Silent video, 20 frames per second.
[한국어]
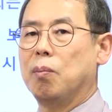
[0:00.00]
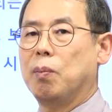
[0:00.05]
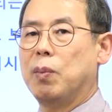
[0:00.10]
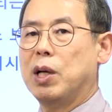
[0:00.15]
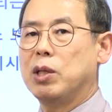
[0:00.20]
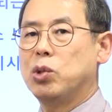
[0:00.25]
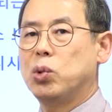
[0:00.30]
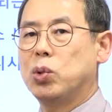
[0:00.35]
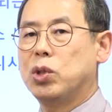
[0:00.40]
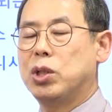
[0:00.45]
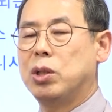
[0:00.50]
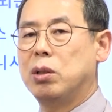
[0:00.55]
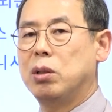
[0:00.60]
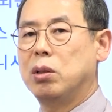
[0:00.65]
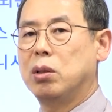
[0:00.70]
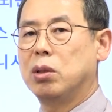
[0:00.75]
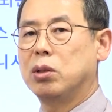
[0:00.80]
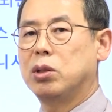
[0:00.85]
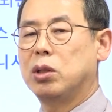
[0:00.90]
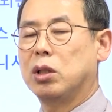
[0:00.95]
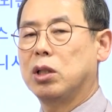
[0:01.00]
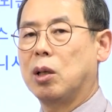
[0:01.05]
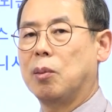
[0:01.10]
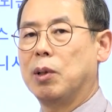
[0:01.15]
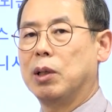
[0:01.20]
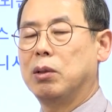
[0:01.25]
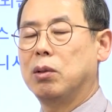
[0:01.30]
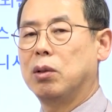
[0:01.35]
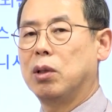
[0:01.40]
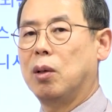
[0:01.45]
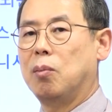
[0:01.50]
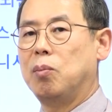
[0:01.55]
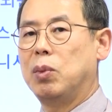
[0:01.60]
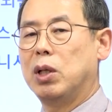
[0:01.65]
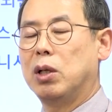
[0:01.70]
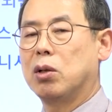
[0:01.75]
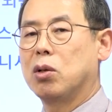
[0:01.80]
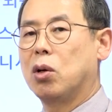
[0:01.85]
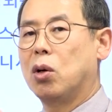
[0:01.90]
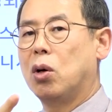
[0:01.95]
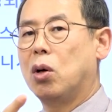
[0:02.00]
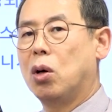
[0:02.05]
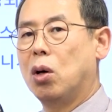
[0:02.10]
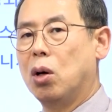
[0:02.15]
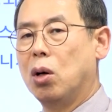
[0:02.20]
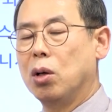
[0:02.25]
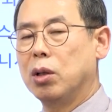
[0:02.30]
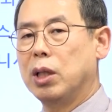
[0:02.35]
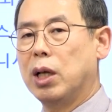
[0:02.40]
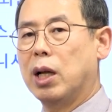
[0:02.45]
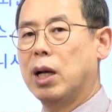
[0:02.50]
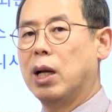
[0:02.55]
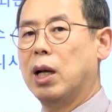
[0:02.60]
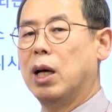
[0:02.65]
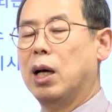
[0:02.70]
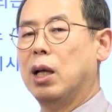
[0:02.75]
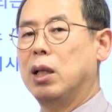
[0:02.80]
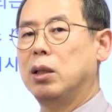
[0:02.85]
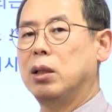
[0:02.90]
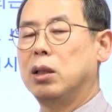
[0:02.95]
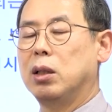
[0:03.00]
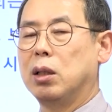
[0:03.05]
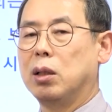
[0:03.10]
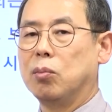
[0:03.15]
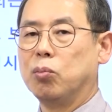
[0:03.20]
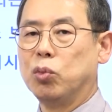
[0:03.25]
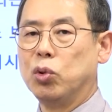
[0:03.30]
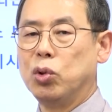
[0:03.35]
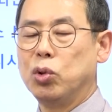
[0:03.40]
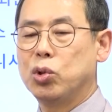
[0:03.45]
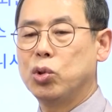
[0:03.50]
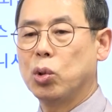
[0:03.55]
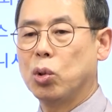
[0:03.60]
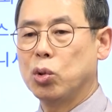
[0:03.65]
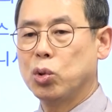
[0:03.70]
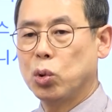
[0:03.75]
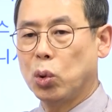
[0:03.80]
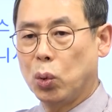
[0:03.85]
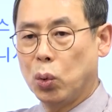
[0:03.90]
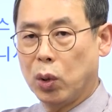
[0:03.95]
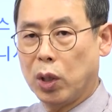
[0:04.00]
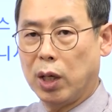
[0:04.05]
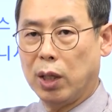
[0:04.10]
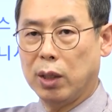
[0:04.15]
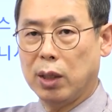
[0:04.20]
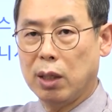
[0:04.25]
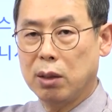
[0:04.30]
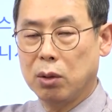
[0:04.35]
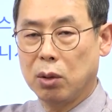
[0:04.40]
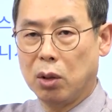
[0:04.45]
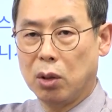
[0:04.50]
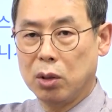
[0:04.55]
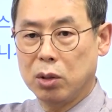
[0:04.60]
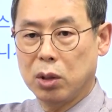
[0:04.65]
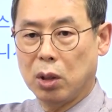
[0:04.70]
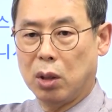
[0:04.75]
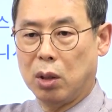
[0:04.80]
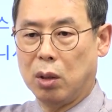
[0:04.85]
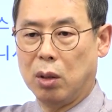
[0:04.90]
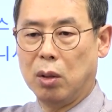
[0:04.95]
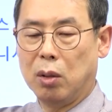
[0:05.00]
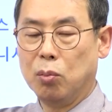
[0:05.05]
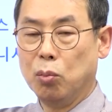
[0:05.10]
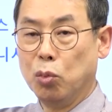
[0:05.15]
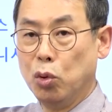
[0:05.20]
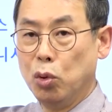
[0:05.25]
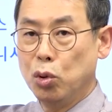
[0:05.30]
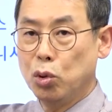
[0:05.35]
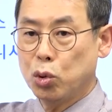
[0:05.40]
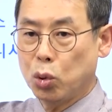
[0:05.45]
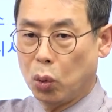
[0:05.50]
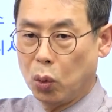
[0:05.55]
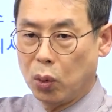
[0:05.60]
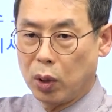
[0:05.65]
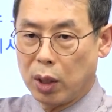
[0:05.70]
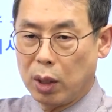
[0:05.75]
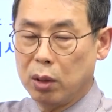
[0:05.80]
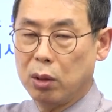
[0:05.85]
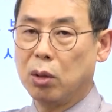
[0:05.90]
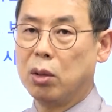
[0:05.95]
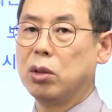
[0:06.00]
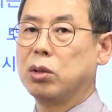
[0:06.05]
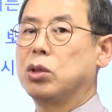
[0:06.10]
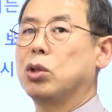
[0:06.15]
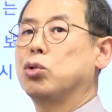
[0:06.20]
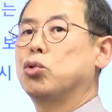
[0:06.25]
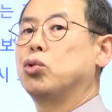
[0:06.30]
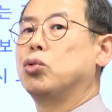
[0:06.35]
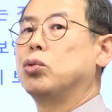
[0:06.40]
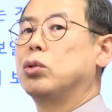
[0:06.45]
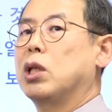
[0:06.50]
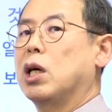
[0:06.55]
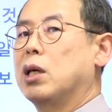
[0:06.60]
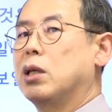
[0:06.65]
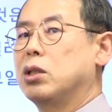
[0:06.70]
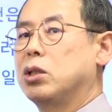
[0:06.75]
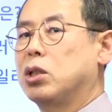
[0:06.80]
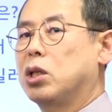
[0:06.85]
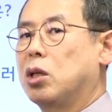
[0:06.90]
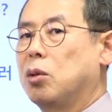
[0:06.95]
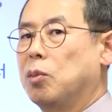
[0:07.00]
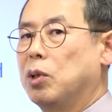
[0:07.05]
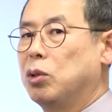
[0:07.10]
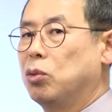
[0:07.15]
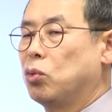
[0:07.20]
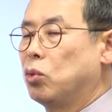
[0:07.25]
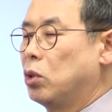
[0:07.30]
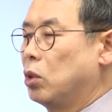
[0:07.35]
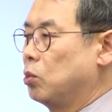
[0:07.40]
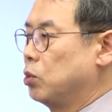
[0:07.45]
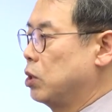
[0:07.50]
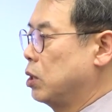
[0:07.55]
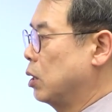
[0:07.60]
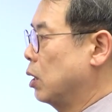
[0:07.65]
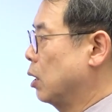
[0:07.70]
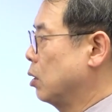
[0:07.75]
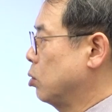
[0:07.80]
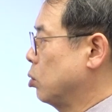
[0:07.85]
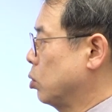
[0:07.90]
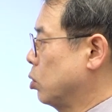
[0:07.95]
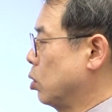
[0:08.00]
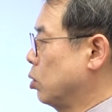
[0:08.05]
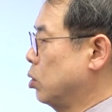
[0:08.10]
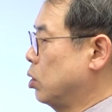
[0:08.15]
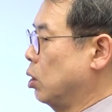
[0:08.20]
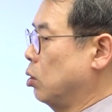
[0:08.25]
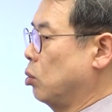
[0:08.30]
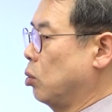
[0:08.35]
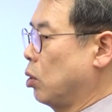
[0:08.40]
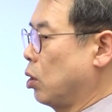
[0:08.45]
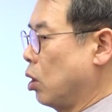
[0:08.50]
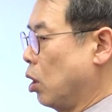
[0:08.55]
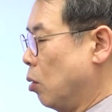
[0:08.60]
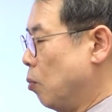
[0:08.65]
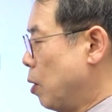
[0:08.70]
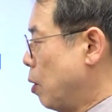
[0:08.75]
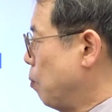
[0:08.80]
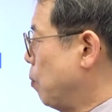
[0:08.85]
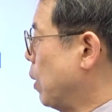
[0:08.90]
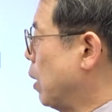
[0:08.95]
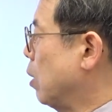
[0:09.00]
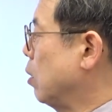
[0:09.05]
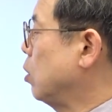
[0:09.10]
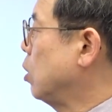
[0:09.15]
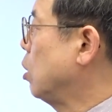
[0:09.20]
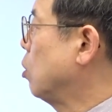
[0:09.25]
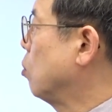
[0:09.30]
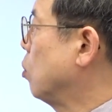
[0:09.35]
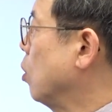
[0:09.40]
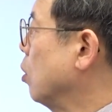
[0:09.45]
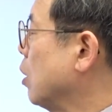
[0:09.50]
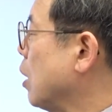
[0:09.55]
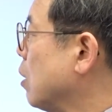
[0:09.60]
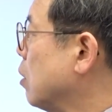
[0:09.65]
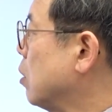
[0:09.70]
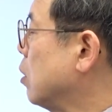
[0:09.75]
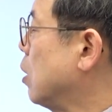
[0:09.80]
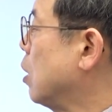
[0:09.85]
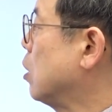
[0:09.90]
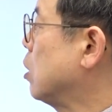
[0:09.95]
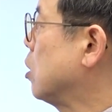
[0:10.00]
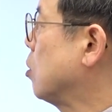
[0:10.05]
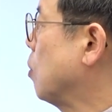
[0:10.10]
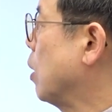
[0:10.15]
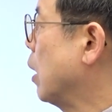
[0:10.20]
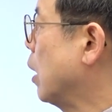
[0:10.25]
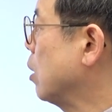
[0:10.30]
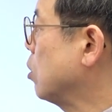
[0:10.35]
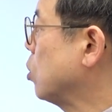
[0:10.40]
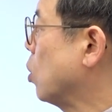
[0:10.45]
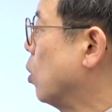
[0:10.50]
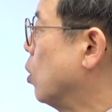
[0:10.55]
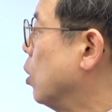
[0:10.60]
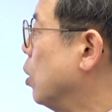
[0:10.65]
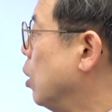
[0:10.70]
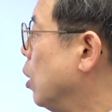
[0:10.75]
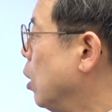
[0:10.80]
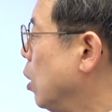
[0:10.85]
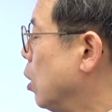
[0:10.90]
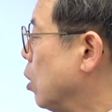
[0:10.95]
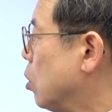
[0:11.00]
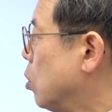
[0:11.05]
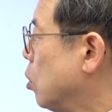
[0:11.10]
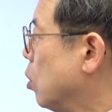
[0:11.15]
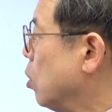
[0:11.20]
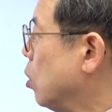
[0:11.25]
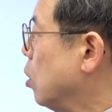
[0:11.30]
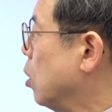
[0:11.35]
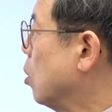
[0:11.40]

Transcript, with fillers: 팥죽 식은 것을 담았던 냄비를 커다란 물솥 속에다 넣어서 물 속에 넣어서 중탕을 시키면 눌러붙지가 않죠. 전체적으로 열만 빨아들이고요. 따뜻해지기만 하죠. 그런